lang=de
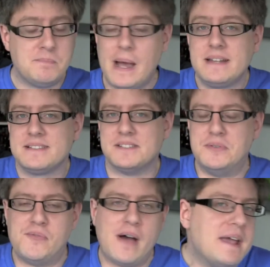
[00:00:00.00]
Beide
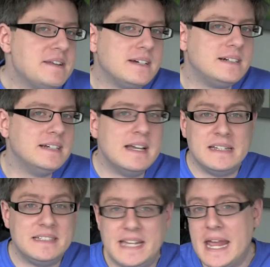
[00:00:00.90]
sind weiter
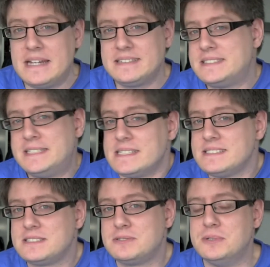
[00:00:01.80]
gegen
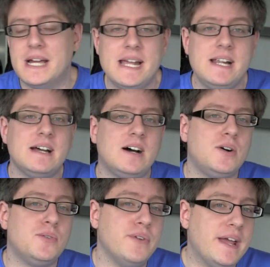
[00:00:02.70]
Tittenduell
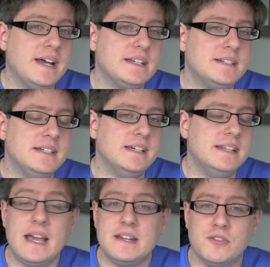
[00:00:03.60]
auf RT,
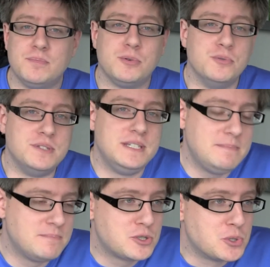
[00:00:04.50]
nein, auf
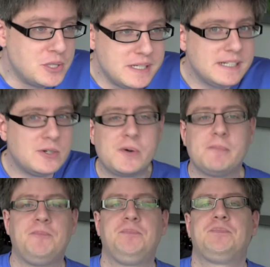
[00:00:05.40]
Pro7,
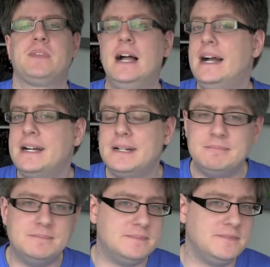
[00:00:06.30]
Entschuldigung.
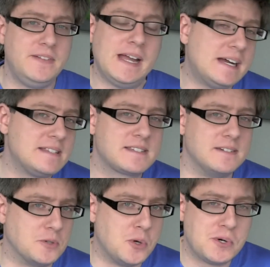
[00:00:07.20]
Ähm, wer hat's
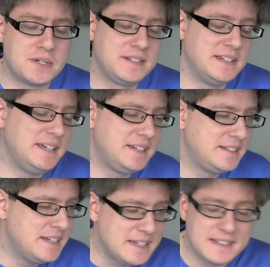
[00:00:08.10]
geguckt? Ich
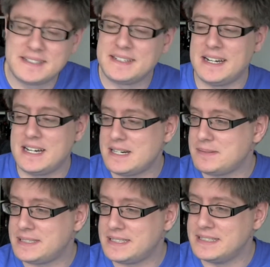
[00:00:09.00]
nicht,
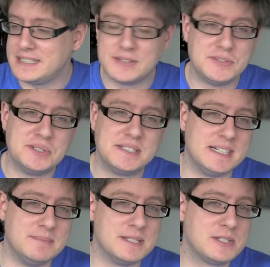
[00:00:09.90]
aber ich wurde
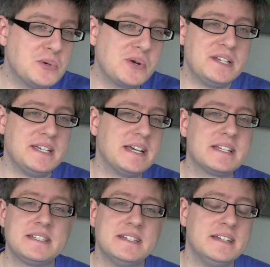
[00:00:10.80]
damit
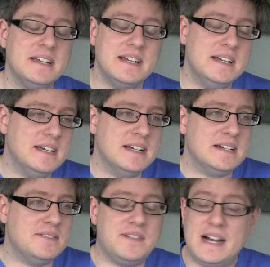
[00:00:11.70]
zugetextet.
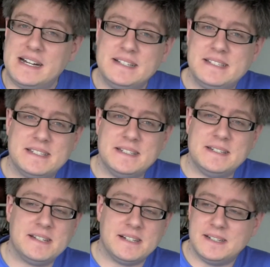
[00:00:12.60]

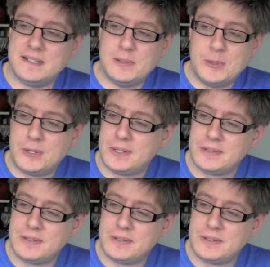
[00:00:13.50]
Wahnsinn. Äh,